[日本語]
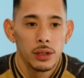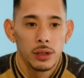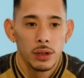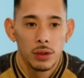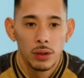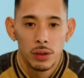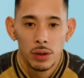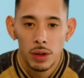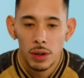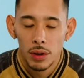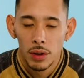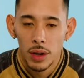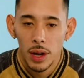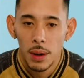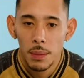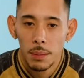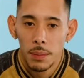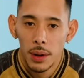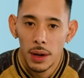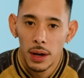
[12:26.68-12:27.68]
その時の
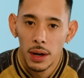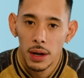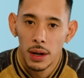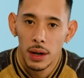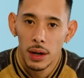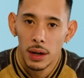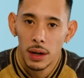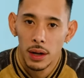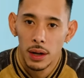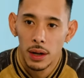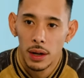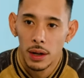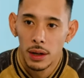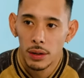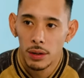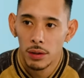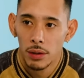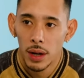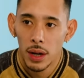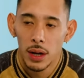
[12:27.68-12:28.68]
現場
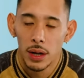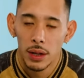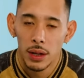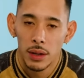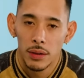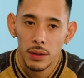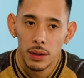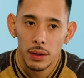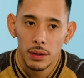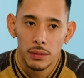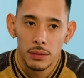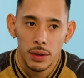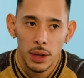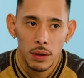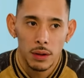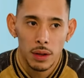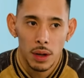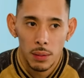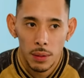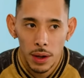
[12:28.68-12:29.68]
の中で
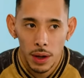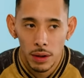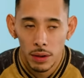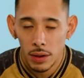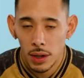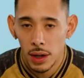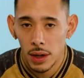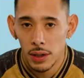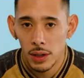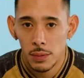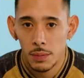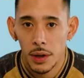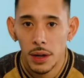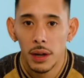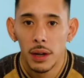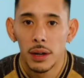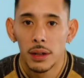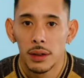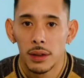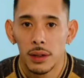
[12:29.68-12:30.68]
二子玉川の高島
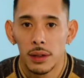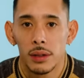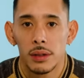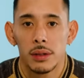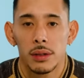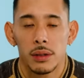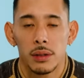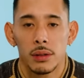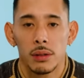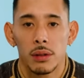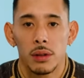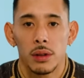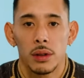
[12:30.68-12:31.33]
屋があったんですよ